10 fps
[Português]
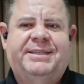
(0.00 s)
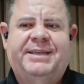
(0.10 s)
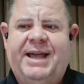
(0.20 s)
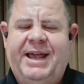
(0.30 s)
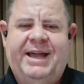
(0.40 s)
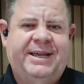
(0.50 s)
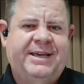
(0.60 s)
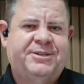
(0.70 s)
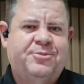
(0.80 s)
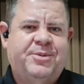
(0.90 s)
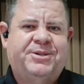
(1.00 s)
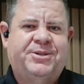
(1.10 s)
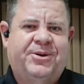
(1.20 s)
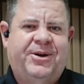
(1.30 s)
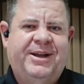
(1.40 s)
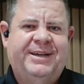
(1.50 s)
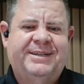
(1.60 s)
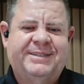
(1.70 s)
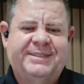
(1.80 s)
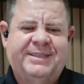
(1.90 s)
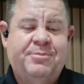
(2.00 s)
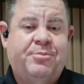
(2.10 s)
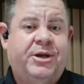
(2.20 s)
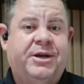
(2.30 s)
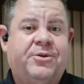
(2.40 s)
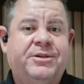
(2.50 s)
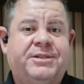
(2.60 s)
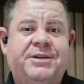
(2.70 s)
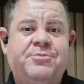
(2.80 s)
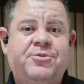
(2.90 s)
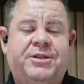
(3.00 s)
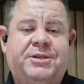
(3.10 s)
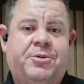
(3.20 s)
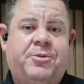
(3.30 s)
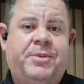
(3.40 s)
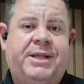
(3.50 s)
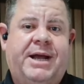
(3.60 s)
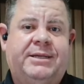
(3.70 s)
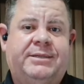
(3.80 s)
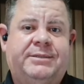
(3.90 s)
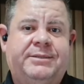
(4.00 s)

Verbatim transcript: Galera, essa é uma história que pode acontecer em muitas propriedades.